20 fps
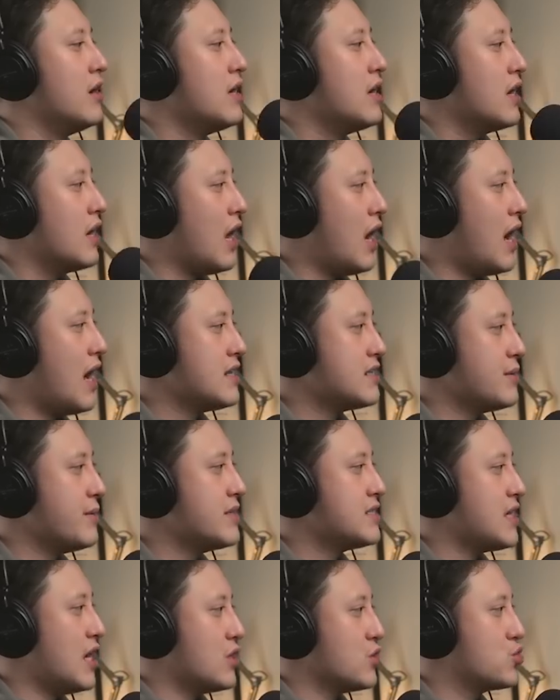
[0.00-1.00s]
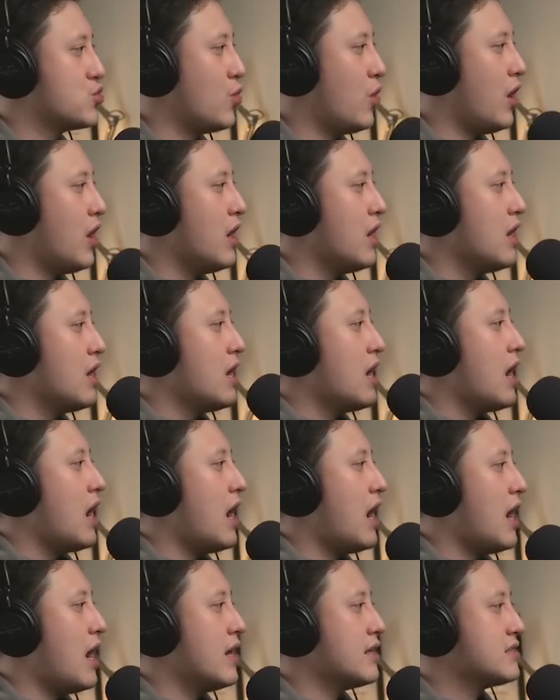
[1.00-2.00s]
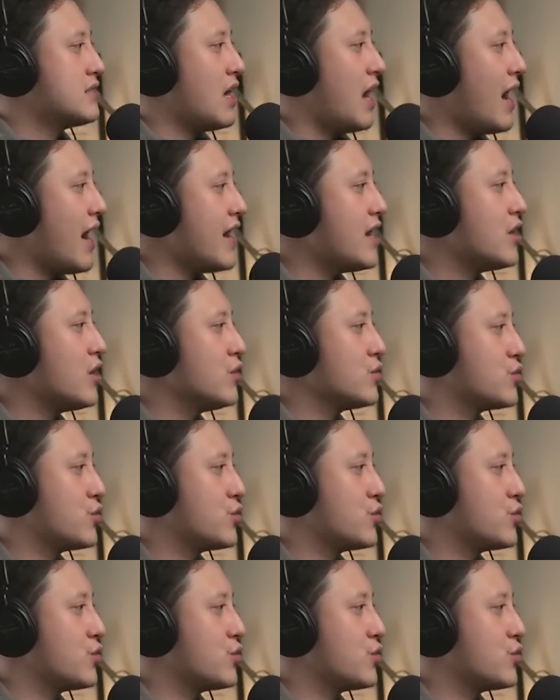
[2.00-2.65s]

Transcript: 然后他这边讲说，啊，Title